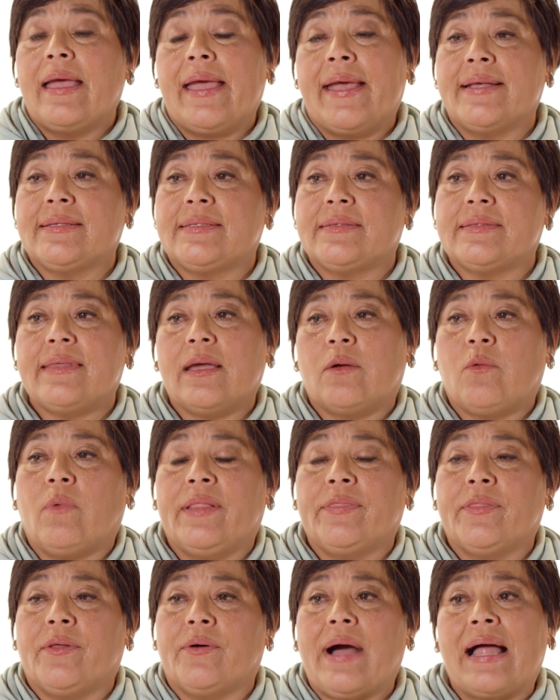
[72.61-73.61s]
Este,
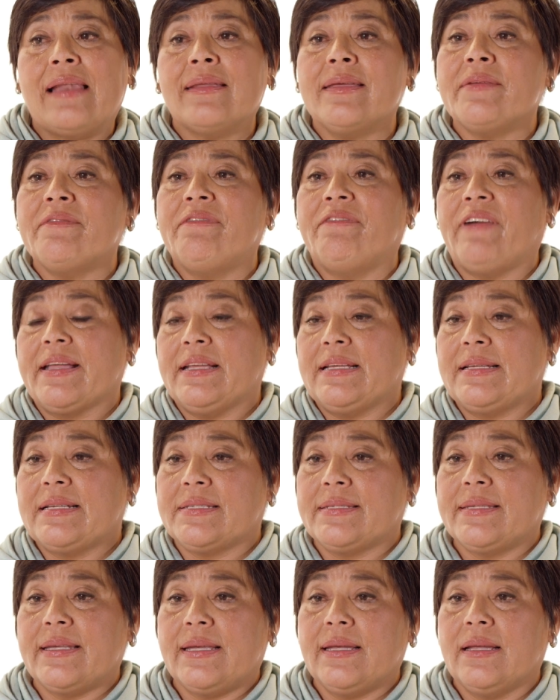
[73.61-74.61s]
cuando alguien
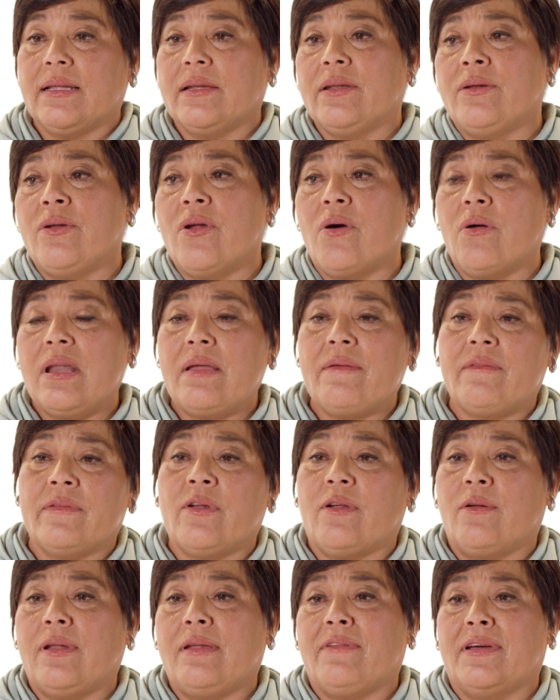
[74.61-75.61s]
fallece, no le,
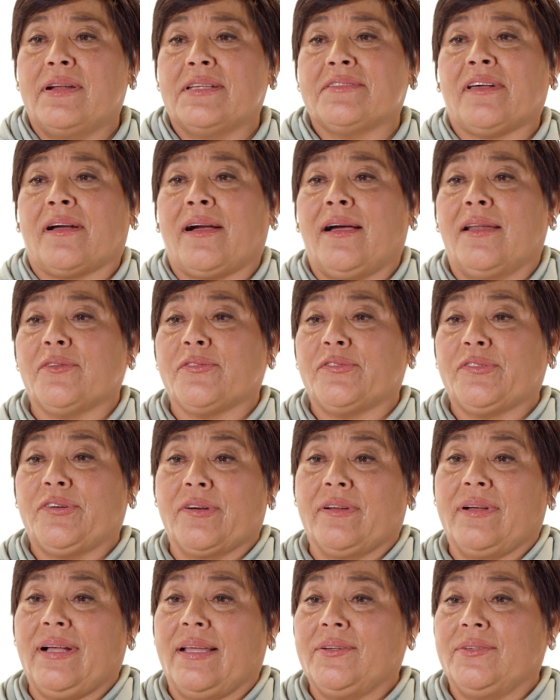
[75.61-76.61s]
no le van a sacar los
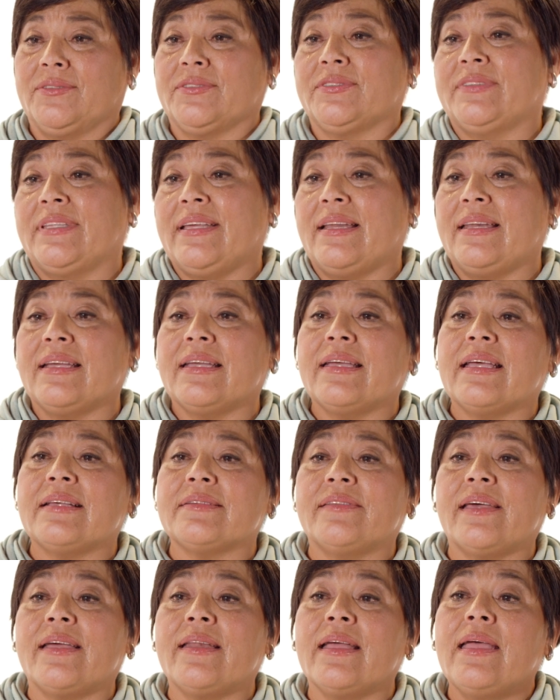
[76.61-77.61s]
órganos. Tienen que
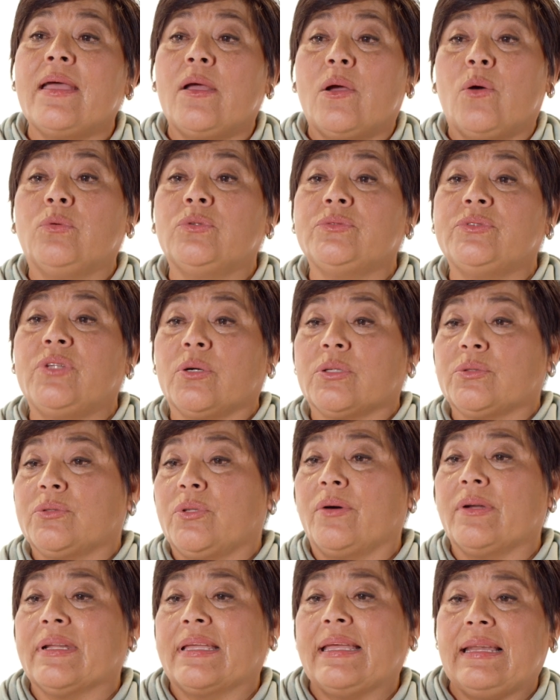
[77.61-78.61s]
ser un
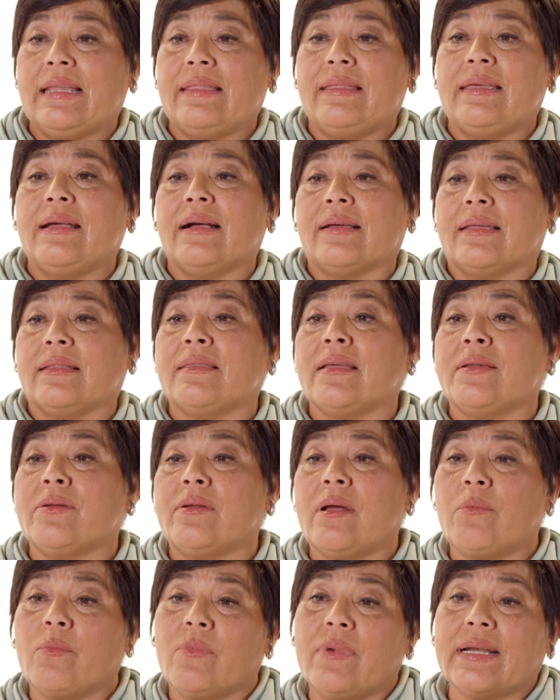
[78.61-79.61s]
doctor que le diga que tiene
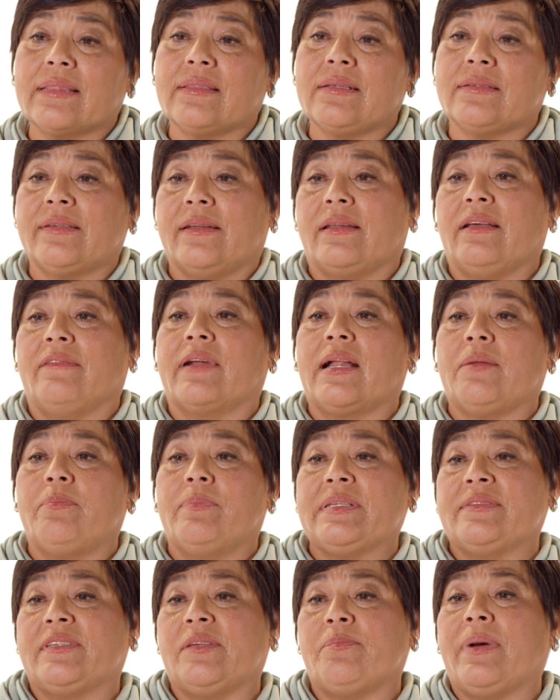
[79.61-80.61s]
una muerte cerebral
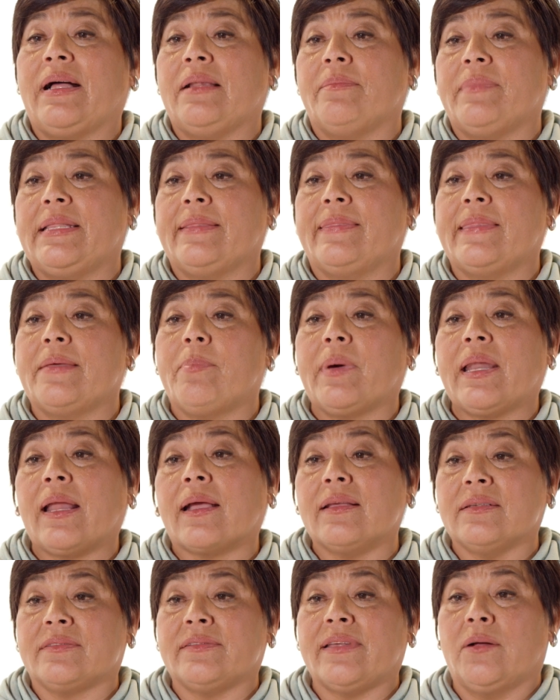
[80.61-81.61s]
principalmente para
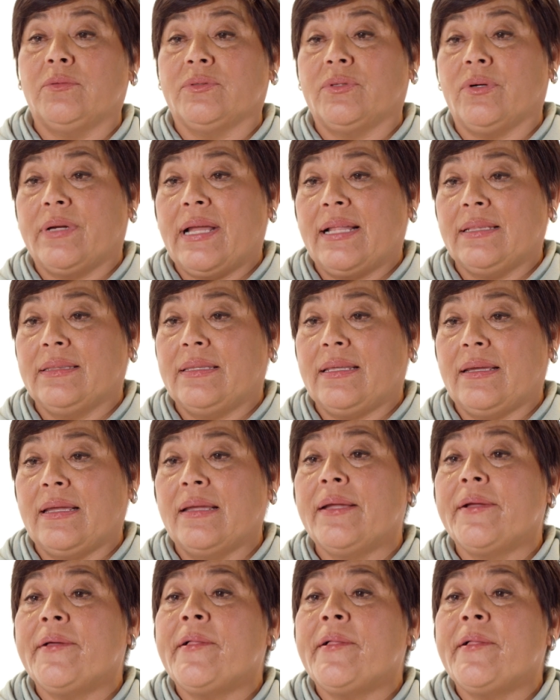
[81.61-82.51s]
que sea un donante.